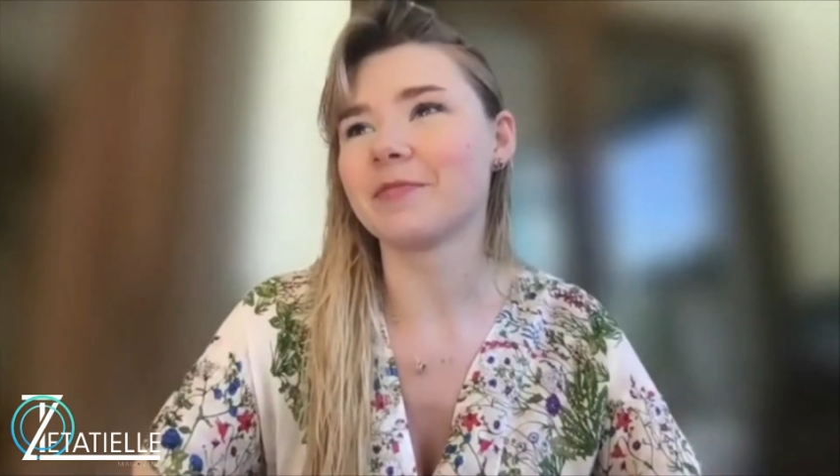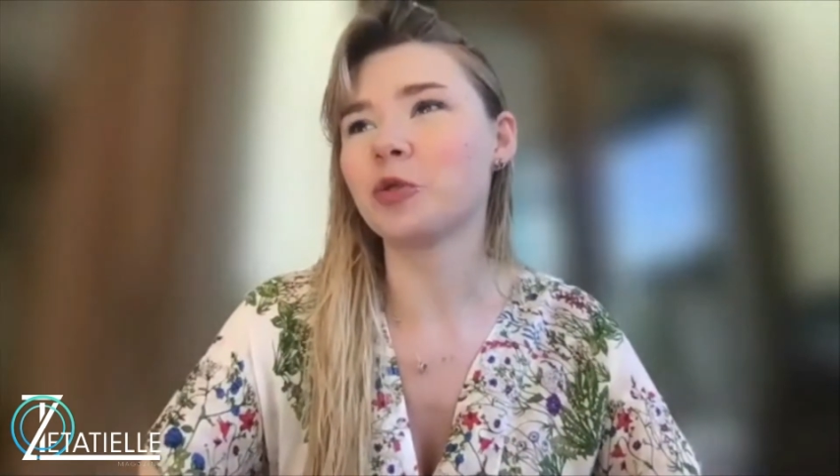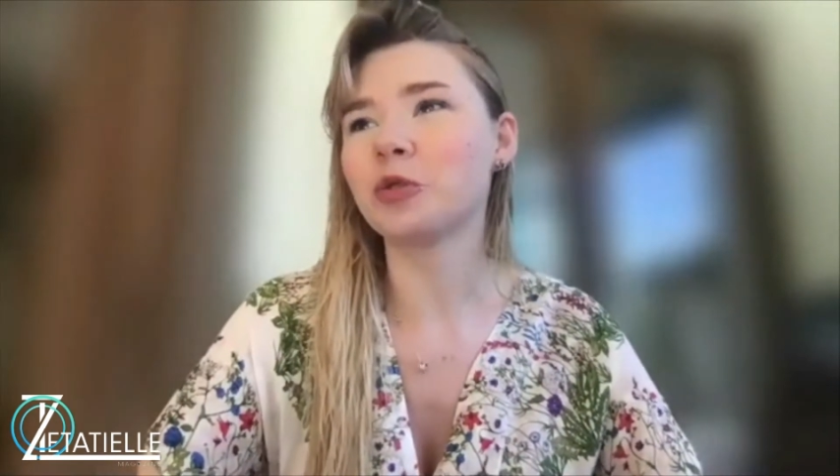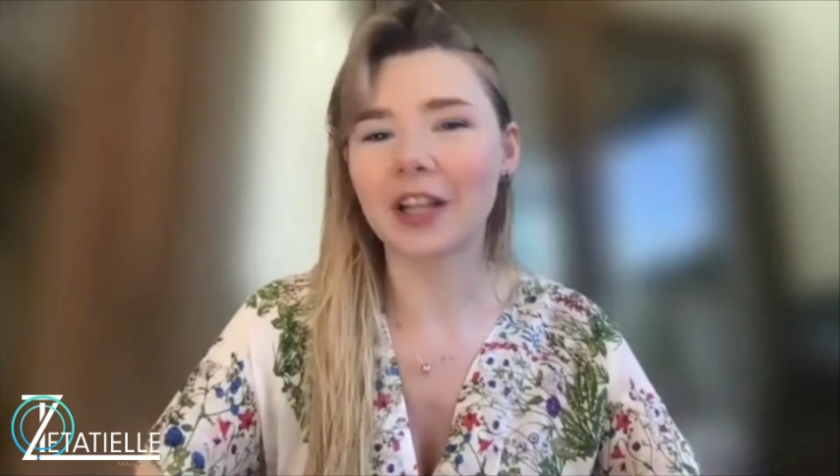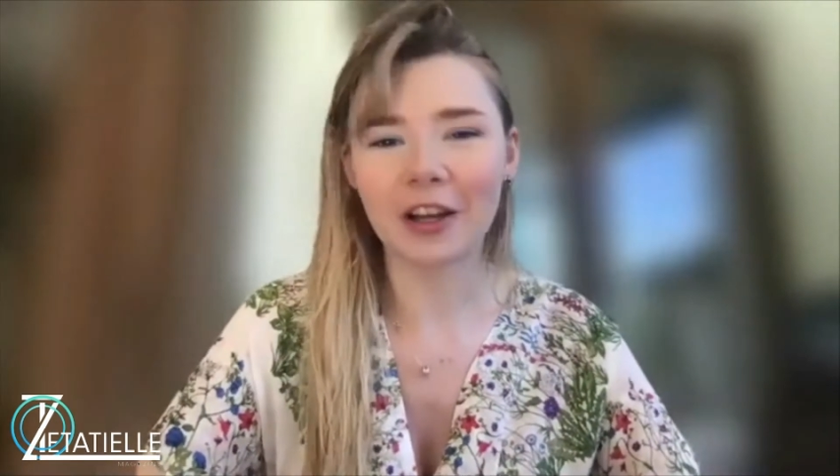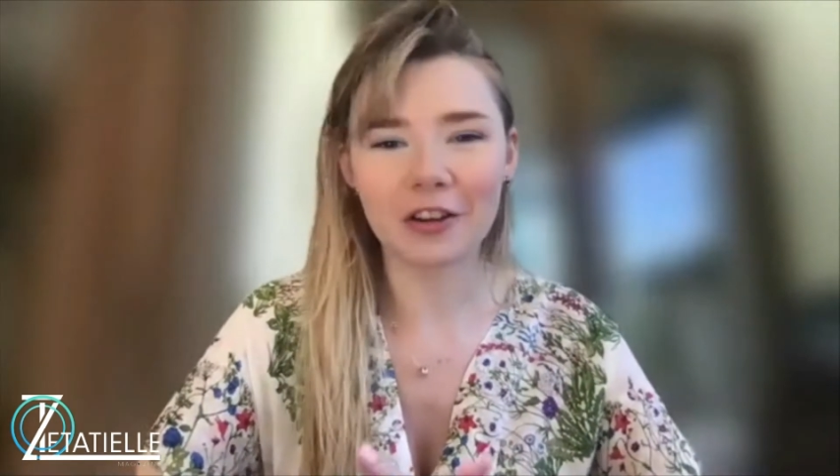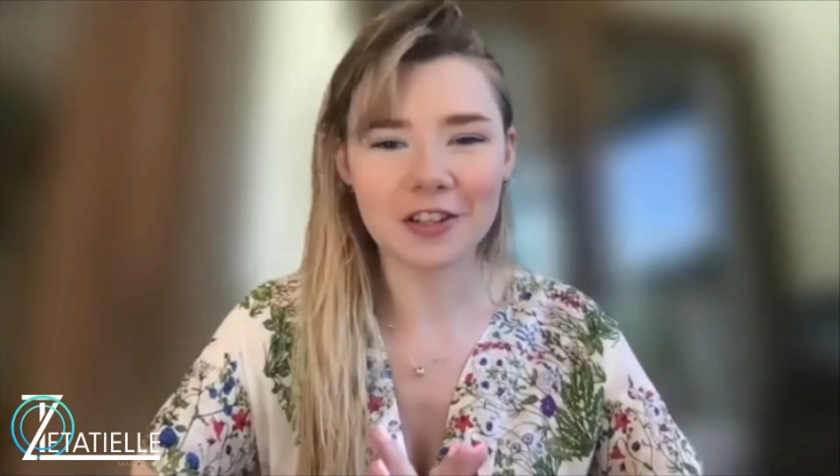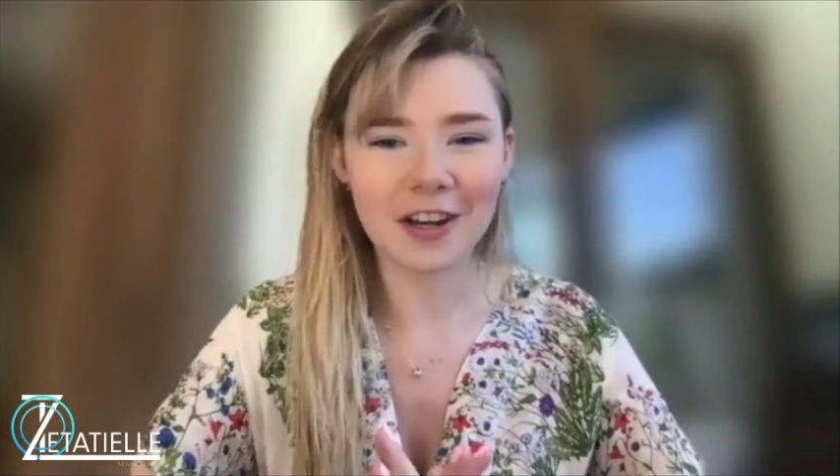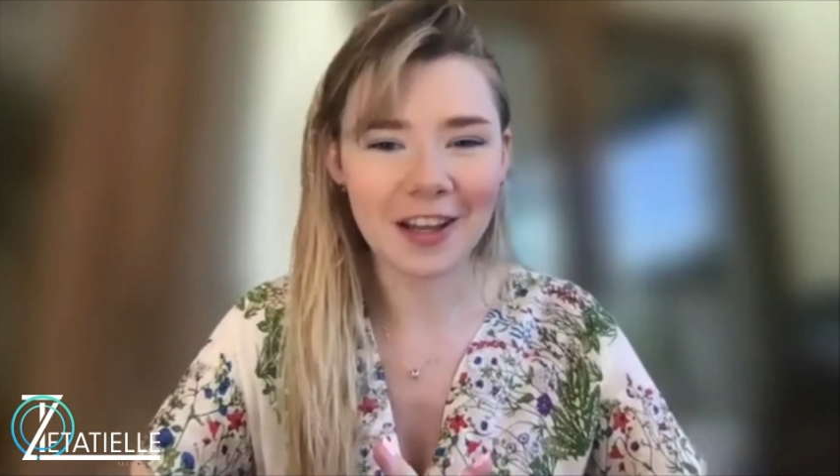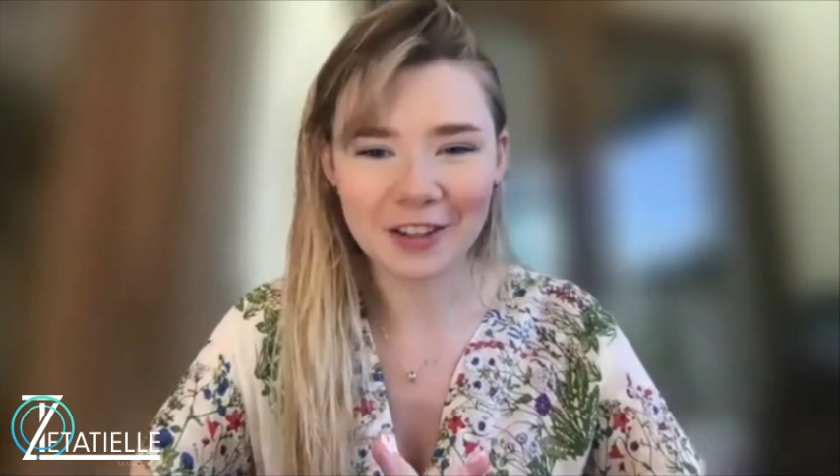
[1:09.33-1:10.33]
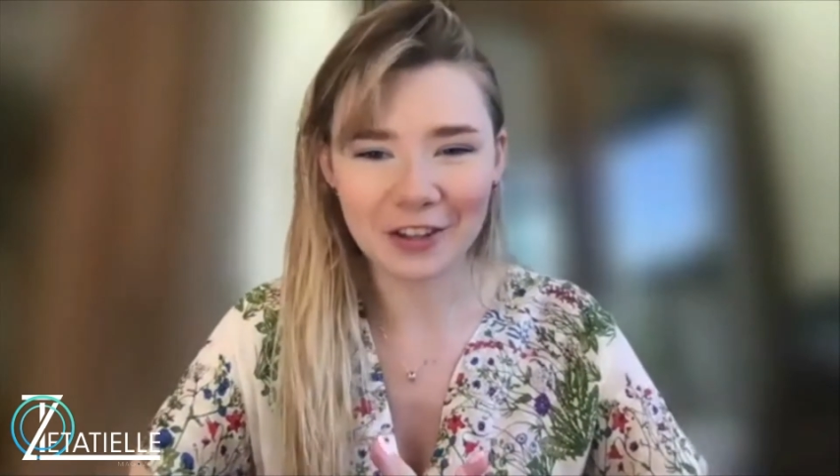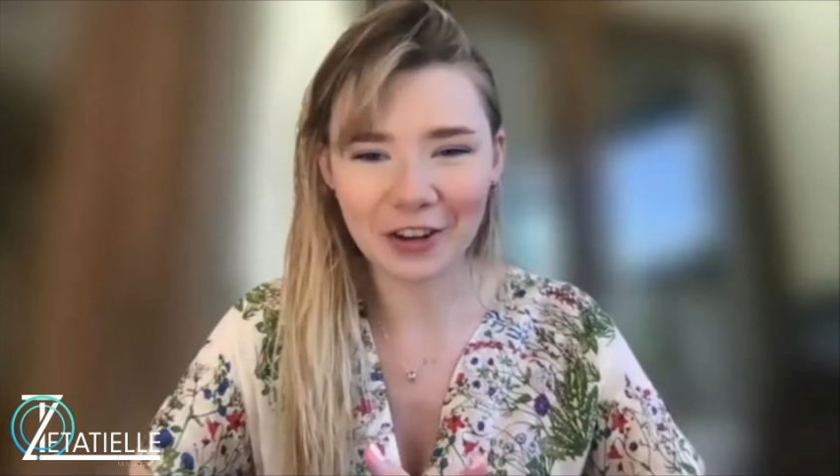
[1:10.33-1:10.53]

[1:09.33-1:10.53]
tutte le cose retro